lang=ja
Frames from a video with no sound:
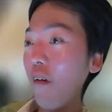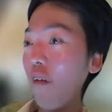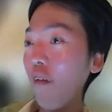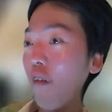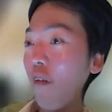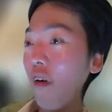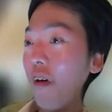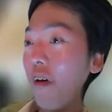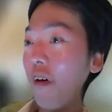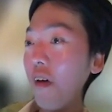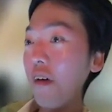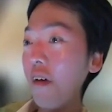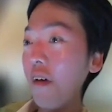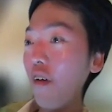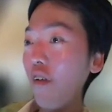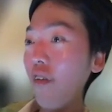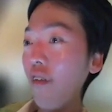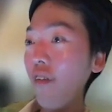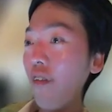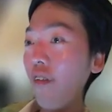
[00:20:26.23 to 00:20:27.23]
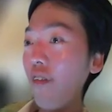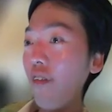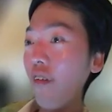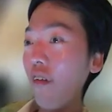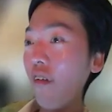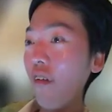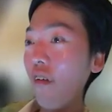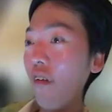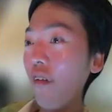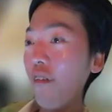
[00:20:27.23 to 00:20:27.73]
声で話すこと
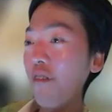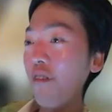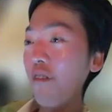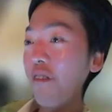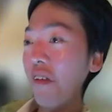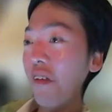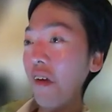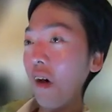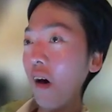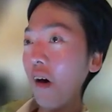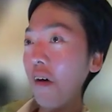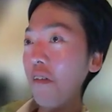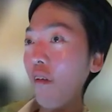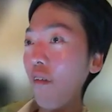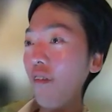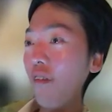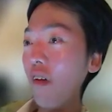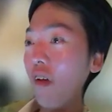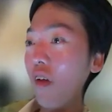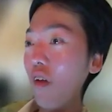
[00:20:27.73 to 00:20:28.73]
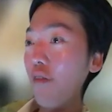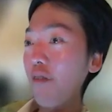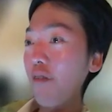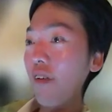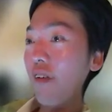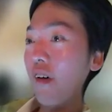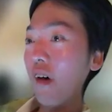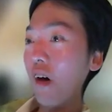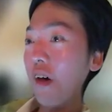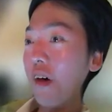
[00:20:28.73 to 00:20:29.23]
と、あと本当に指
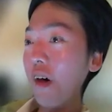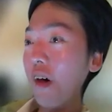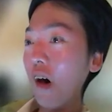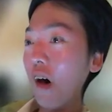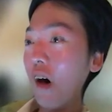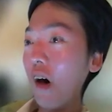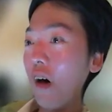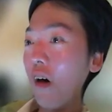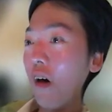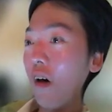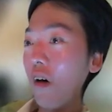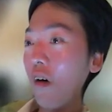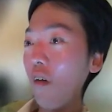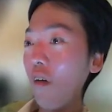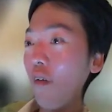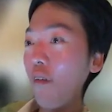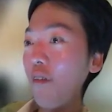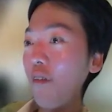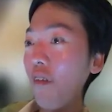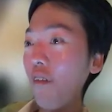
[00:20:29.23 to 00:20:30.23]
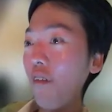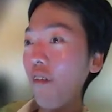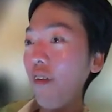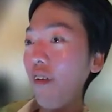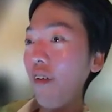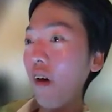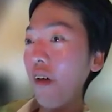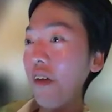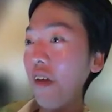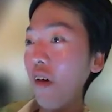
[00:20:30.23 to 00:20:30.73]
先がほんのわ
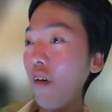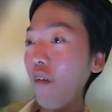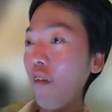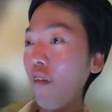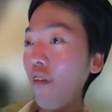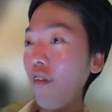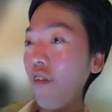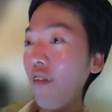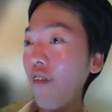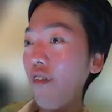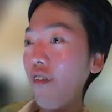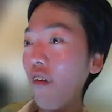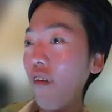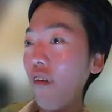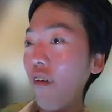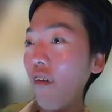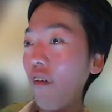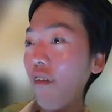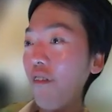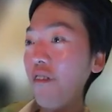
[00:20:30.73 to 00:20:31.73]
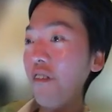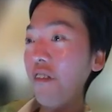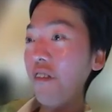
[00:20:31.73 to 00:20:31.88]
ずかに動くことと、